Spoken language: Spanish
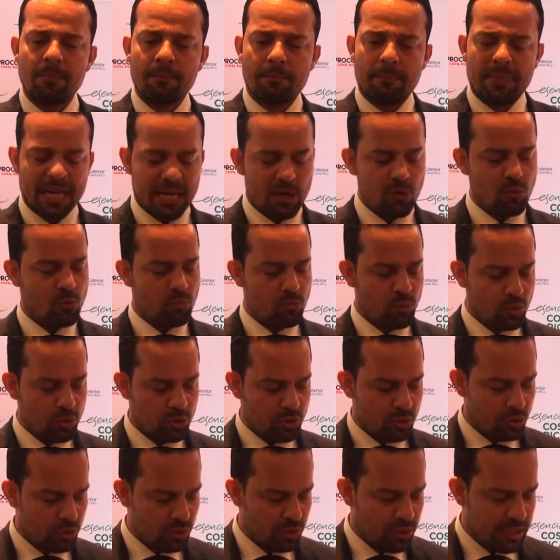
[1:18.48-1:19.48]
para un
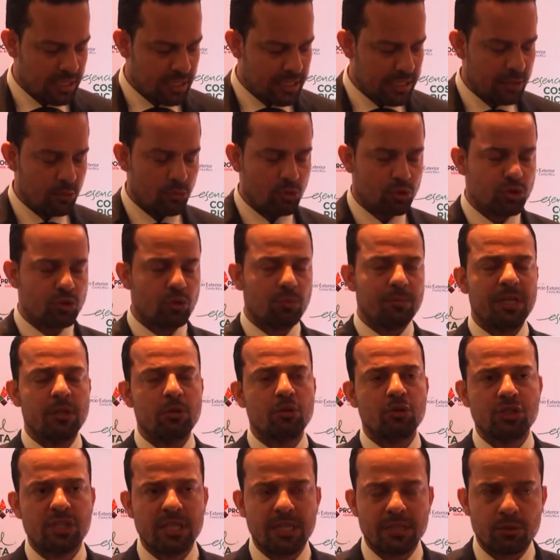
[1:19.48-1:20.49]
monto de
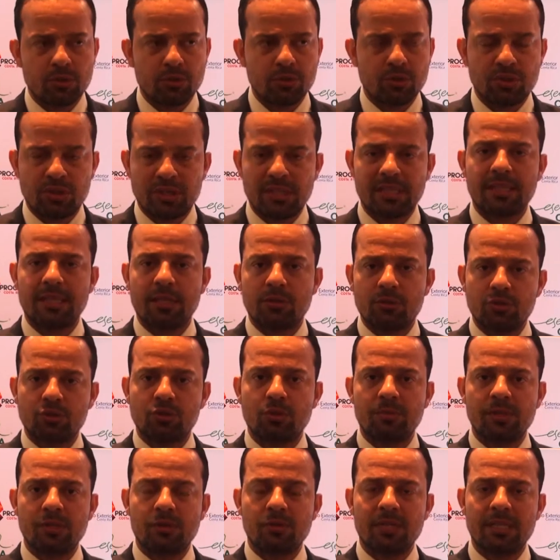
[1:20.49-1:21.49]

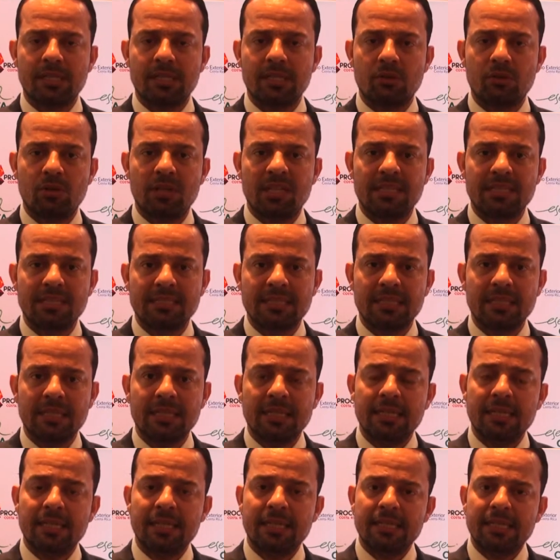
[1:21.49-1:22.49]
8.288 millones de dólares
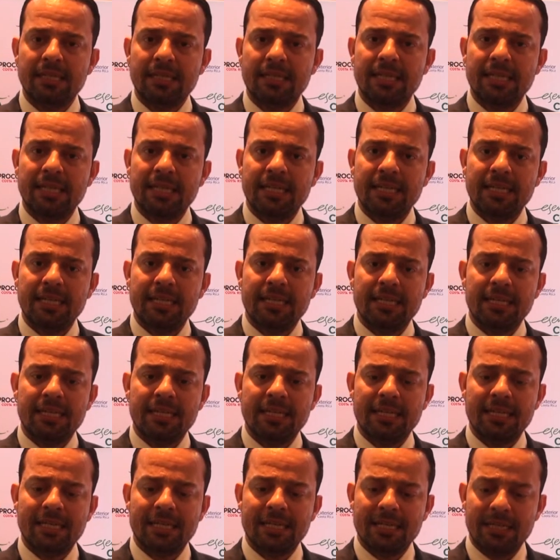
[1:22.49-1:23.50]
que
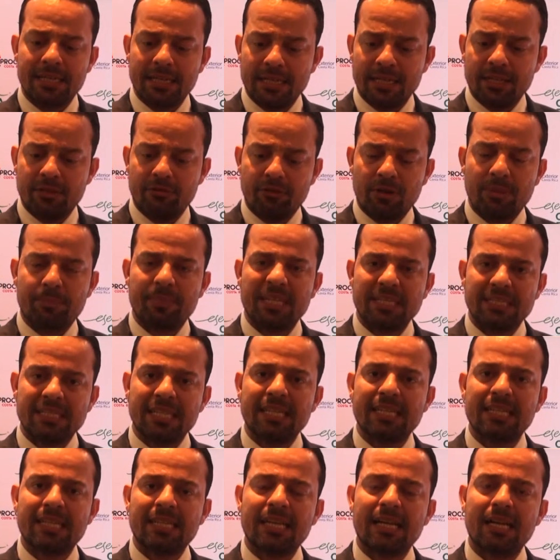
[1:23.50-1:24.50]
eh,
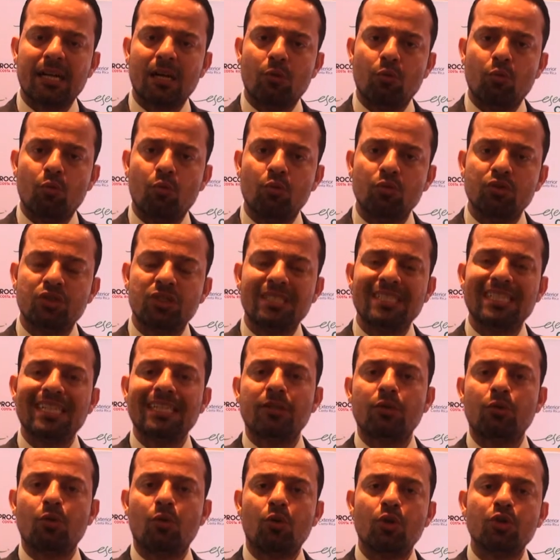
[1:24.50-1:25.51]
representa un
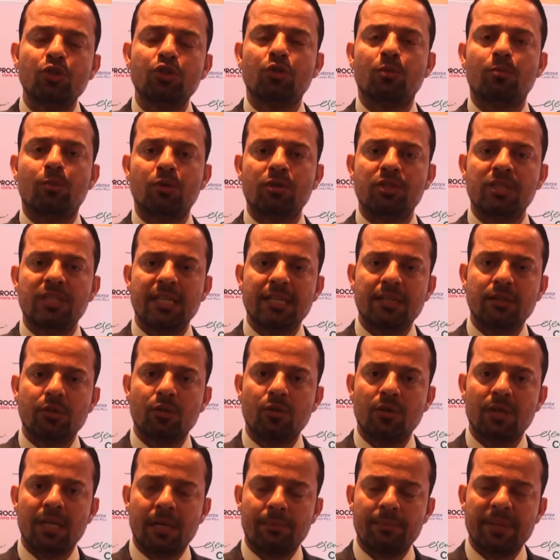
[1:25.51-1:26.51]

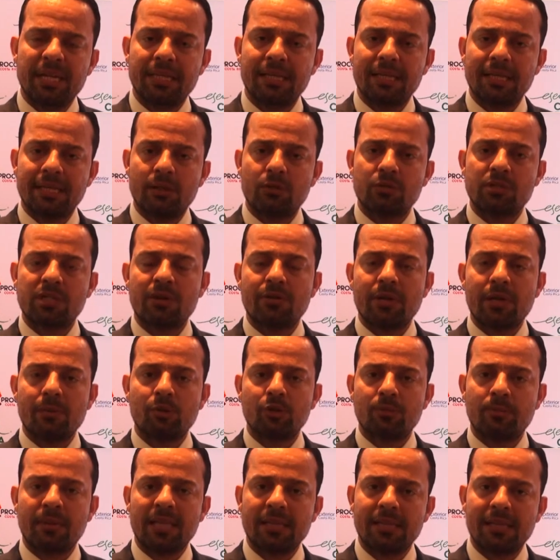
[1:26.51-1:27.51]
108% de la meta que nos
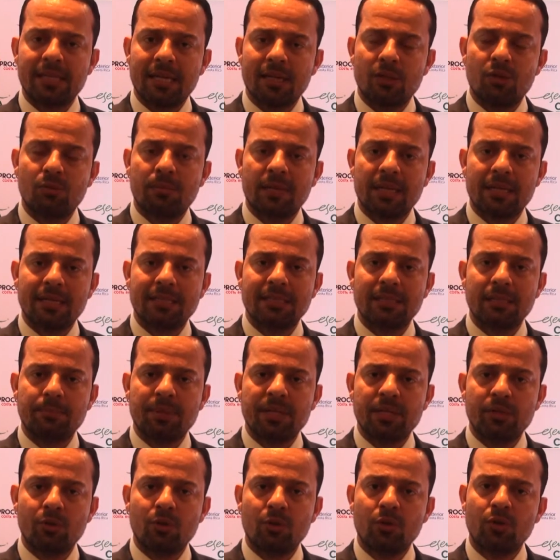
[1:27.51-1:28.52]
habíamos planteado para ese
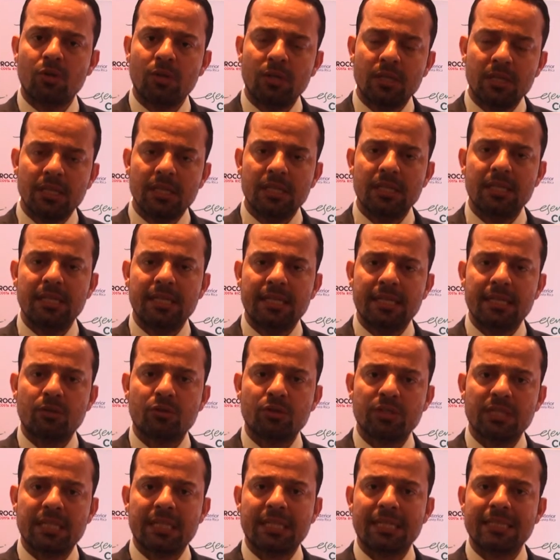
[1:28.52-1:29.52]
periodo y que
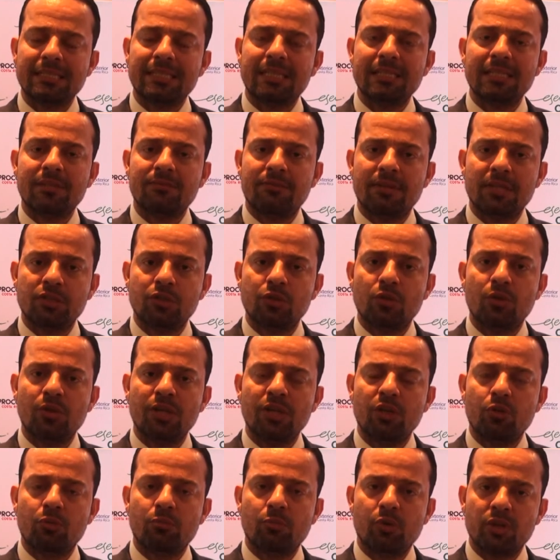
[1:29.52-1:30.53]
nos llena de
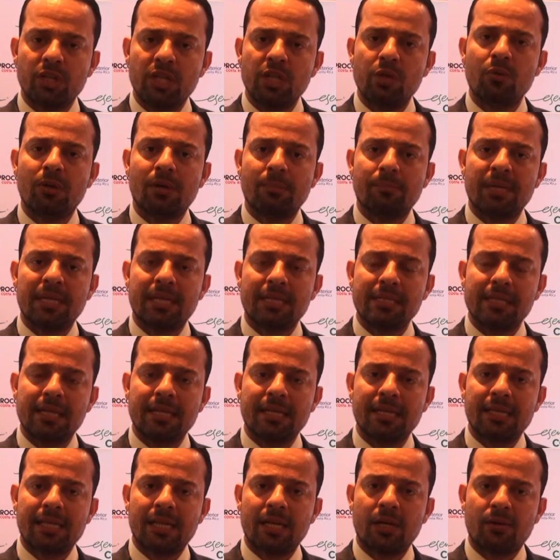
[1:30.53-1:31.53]
satisfacción y nos motiva para
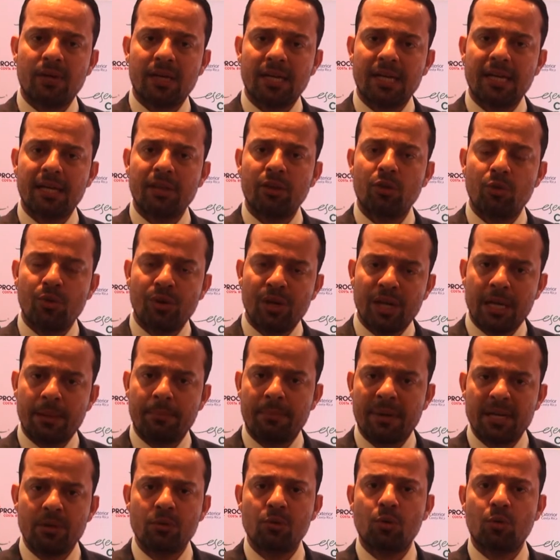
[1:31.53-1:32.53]
seguir trabajando de la
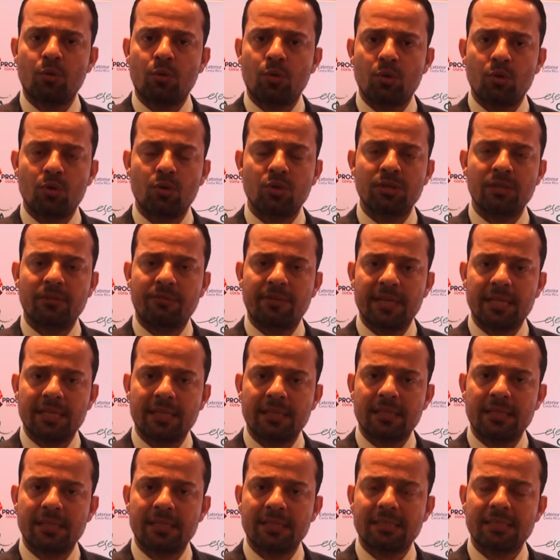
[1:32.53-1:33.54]
mano con los
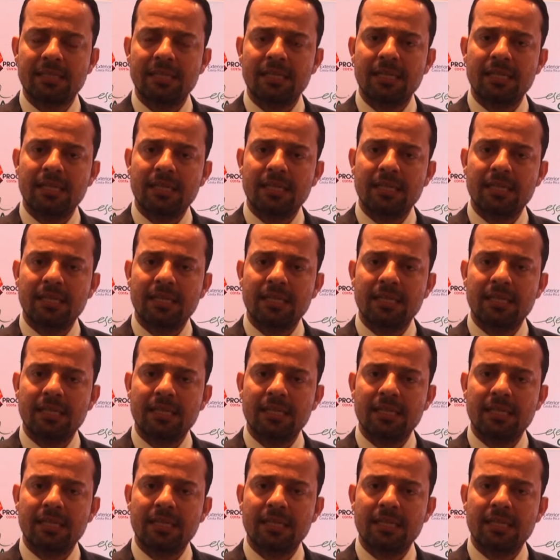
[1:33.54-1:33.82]
diferentes